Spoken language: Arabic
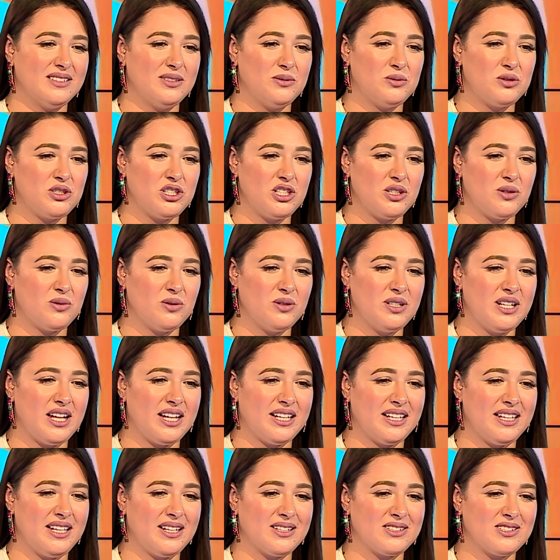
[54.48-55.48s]
واش يكون لا
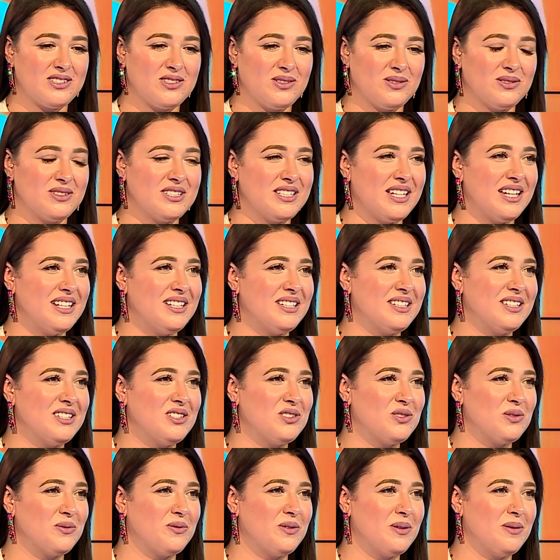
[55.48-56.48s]
رياكسيون ديالك كي
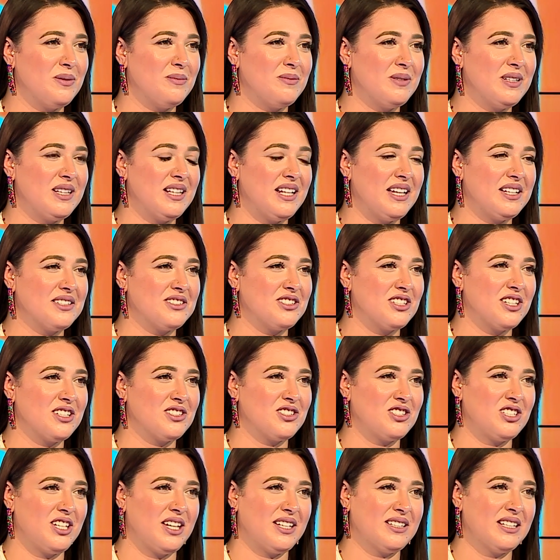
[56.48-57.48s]
تشوفي مثل هاد
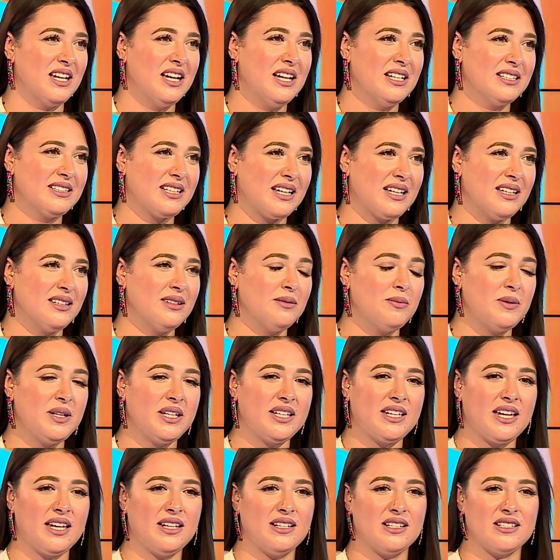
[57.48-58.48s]
الاشياء
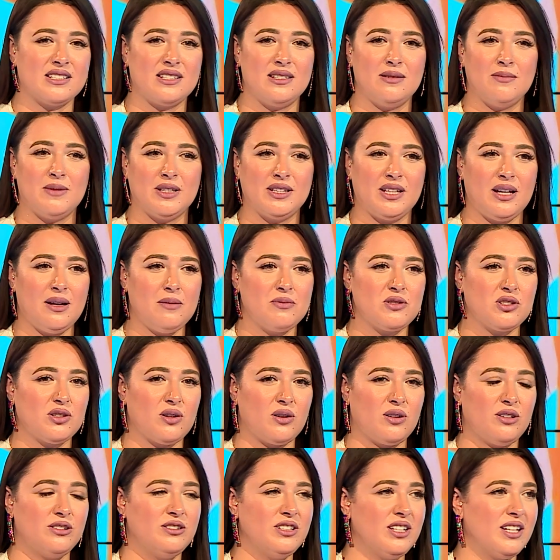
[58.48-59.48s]
تغضبي كاين الناس اللي ما تحبش
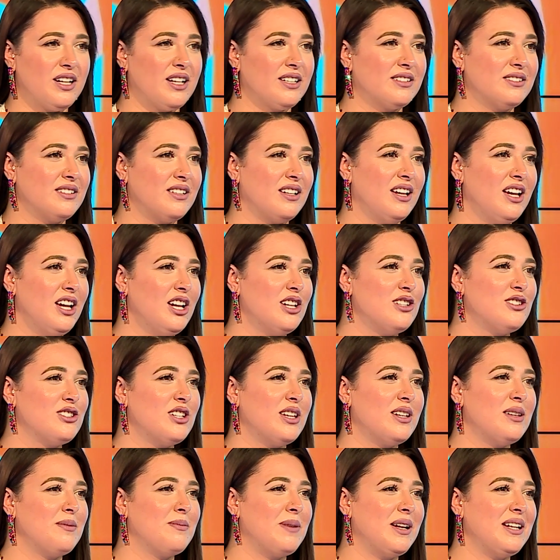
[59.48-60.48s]
تروح ديريكت الجريمه